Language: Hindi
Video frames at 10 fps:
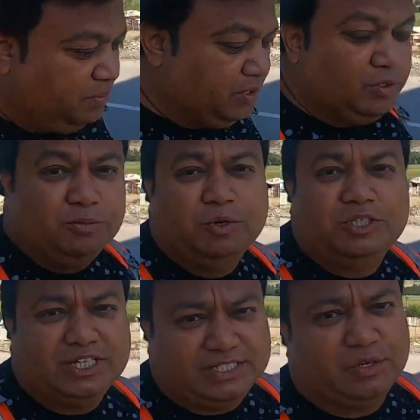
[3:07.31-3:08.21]
फिर तो
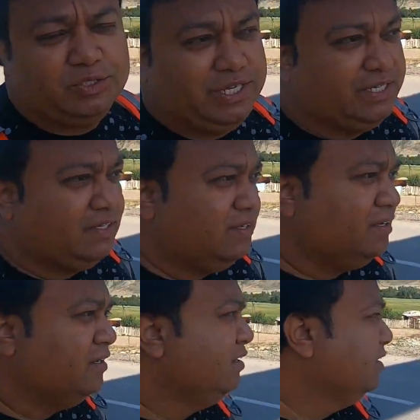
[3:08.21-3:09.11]
बहुत ही अच्छा हो
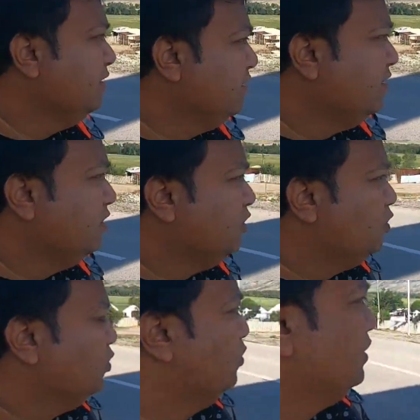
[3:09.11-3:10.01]
जाएगा